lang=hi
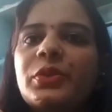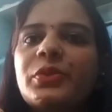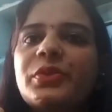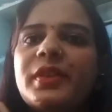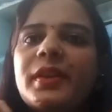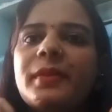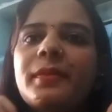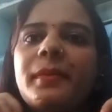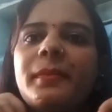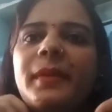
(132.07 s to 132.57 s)
तो
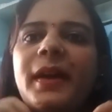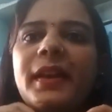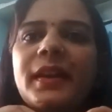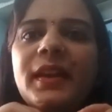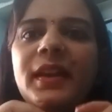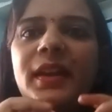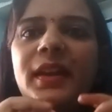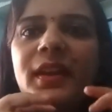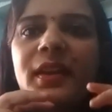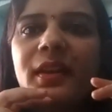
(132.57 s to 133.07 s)
जब
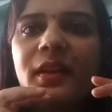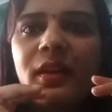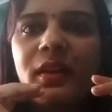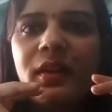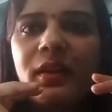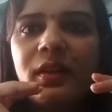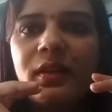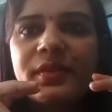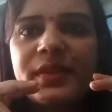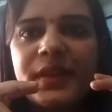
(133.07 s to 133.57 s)
हमारे
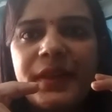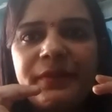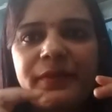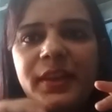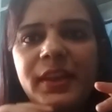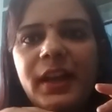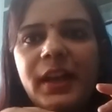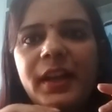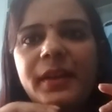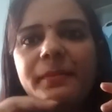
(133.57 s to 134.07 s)

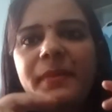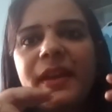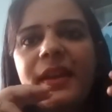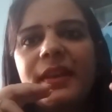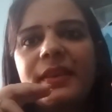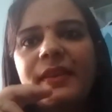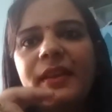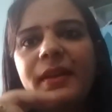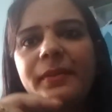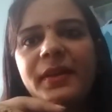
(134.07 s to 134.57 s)
संविधान में
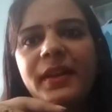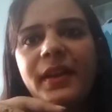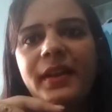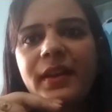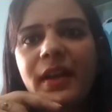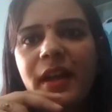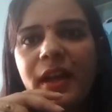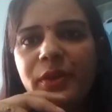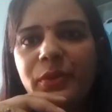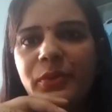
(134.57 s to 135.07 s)
इतना बड़ा
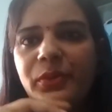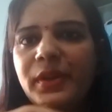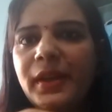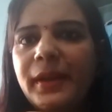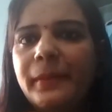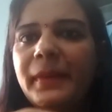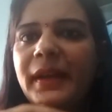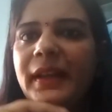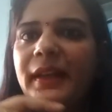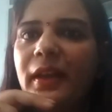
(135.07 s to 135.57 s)
कानून
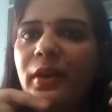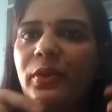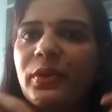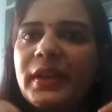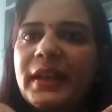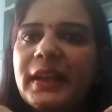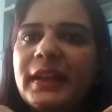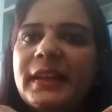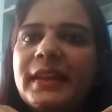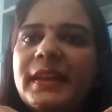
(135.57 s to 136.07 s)
है महिलाओं
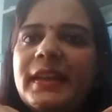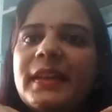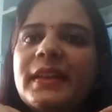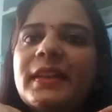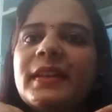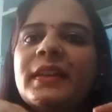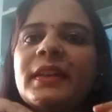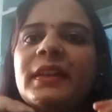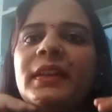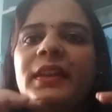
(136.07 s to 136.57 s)
के लिए
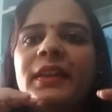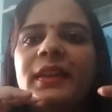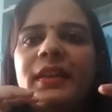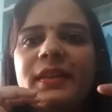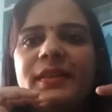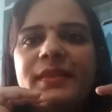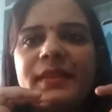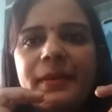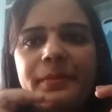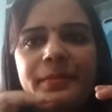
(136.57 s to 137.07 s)

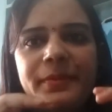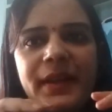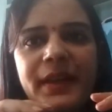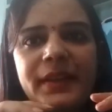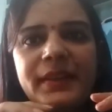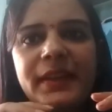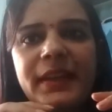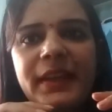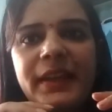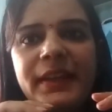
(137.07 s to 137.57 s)
इस
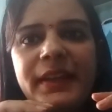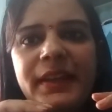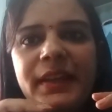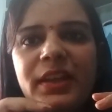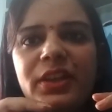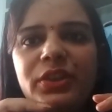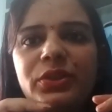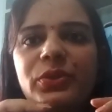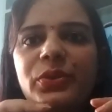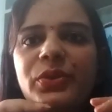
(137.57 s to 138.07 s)
अपराध के
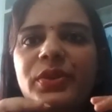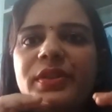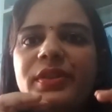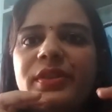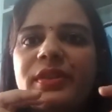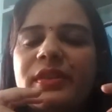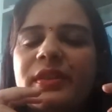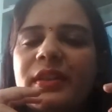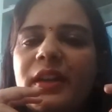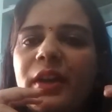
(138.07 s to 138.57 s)
लिए तो
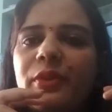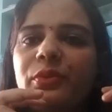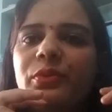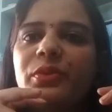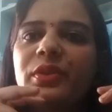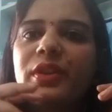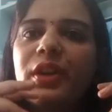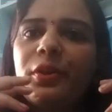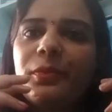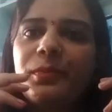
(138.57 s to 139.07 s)
इस
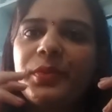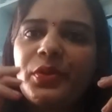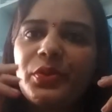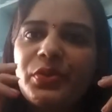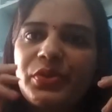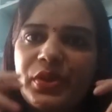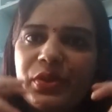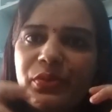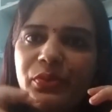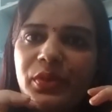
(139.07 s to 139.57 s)
कानून का
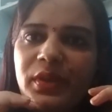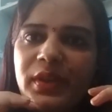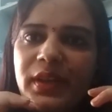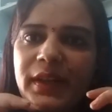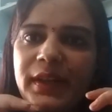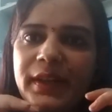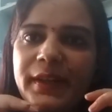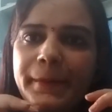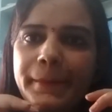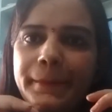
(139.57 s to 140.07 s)
उपयोग जरूर
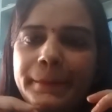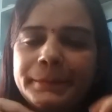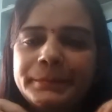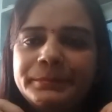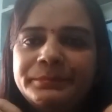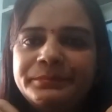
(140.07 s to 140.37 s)
करें